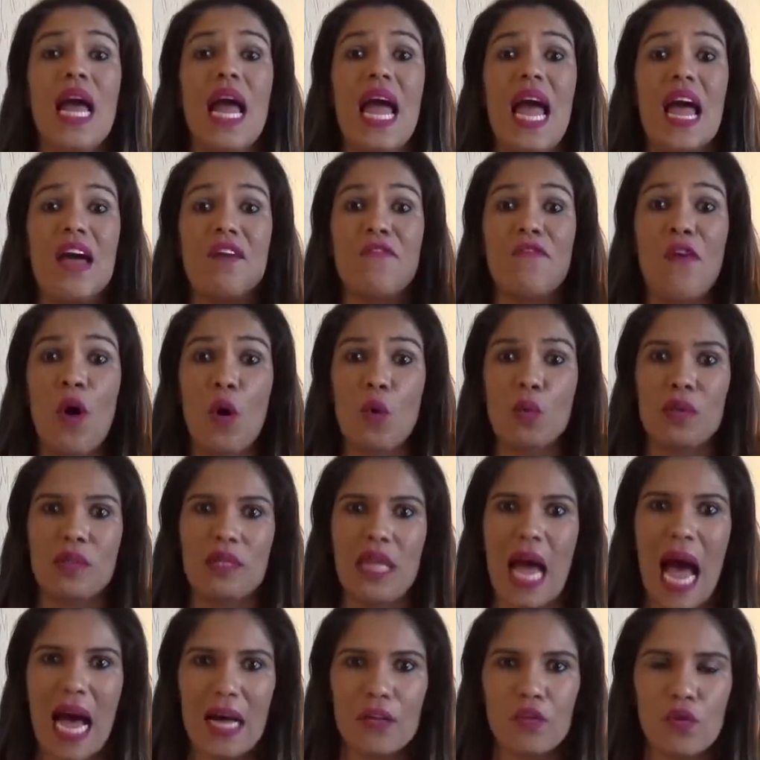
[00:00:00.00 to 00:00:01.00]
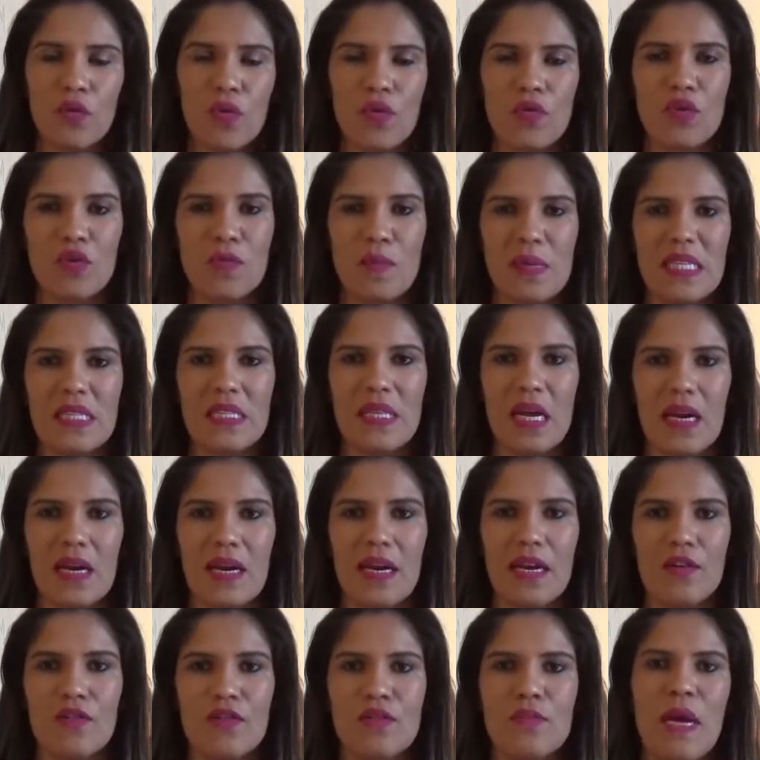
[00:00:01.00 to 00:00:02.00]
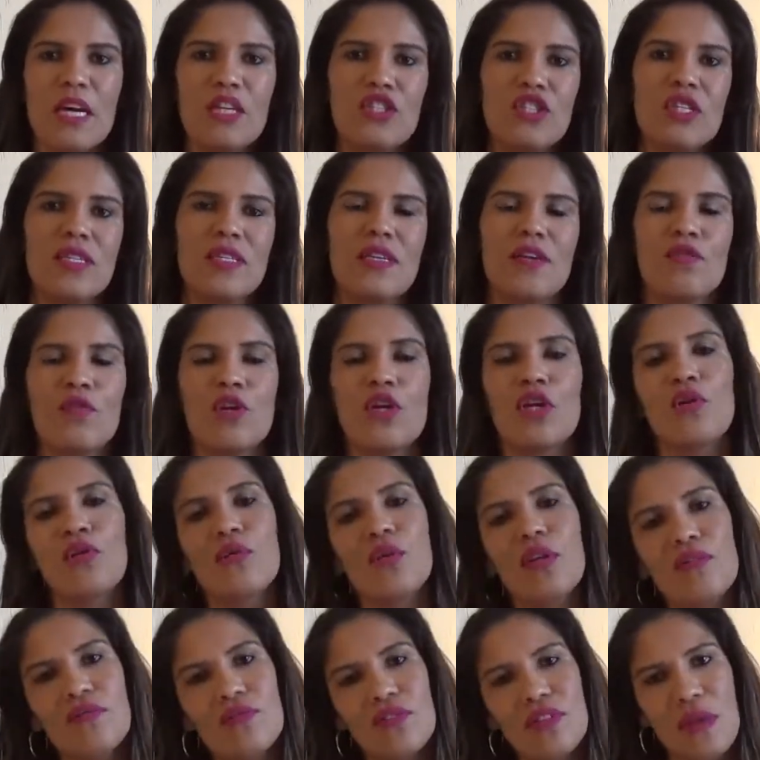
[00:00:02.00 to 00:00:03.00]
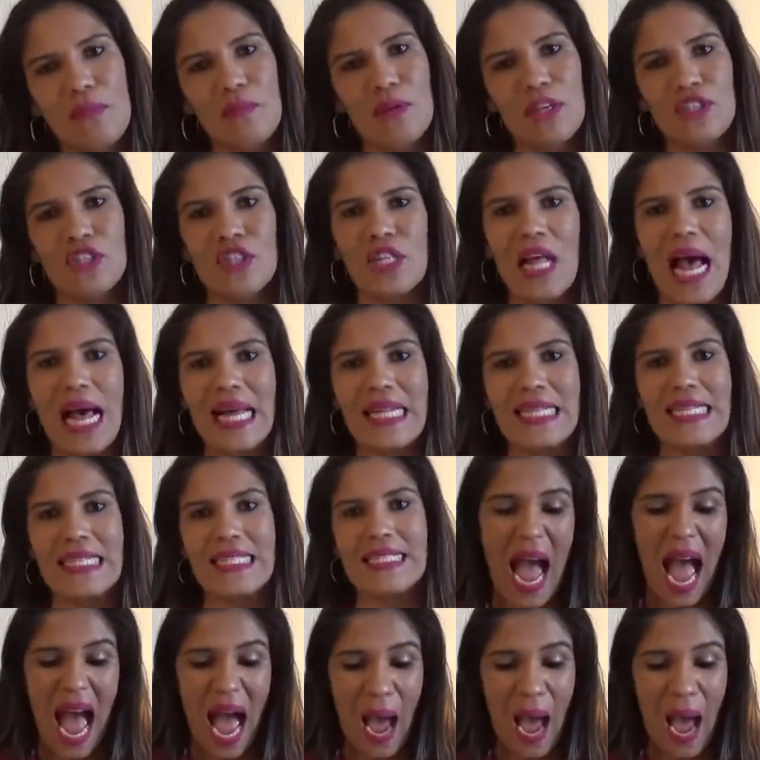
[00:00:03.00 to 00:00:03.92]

revoltado com os mensaleiros, mas dizendo que Lula não sabia de nada.